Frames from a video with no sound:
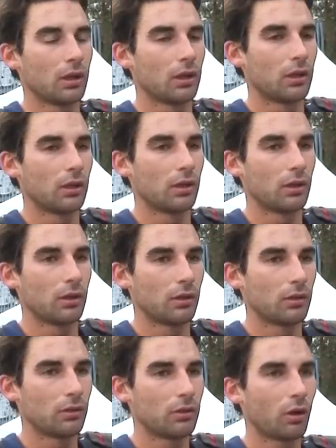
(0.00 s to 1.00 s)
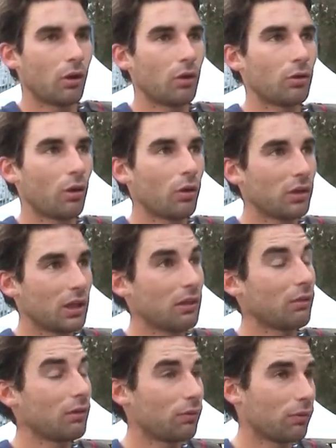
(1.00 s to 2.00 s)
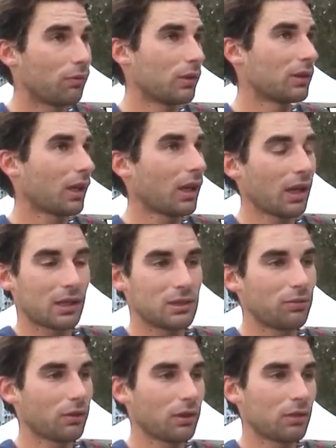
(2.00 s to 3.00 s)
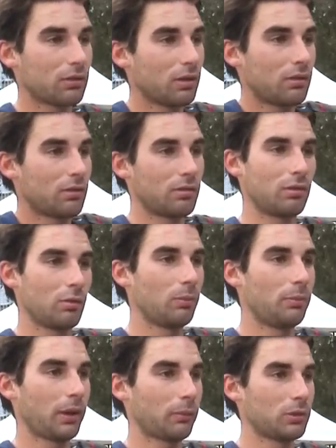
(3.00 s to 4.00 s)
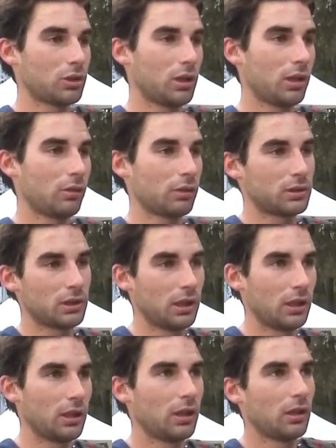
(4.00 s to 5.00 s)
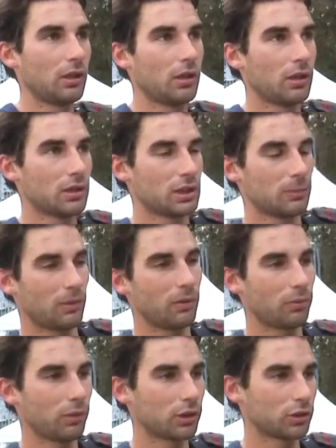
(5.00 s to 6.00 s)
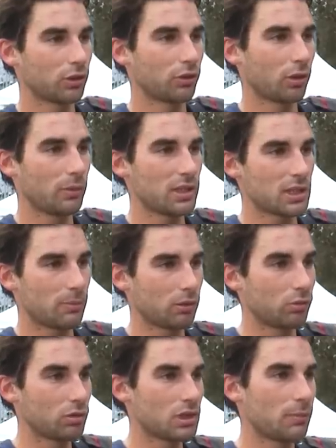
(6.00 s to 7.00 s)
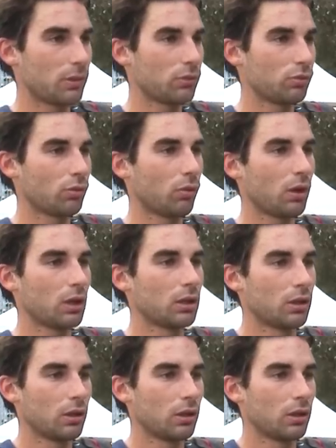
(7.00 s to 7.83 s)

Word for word: Euh, dans, le gay, il faut, être très réactif. Hein. C'est du Pierre Michelet, quoi. C'est pas fait pour les gens endormis. C'est pas c'est pas du tout droit.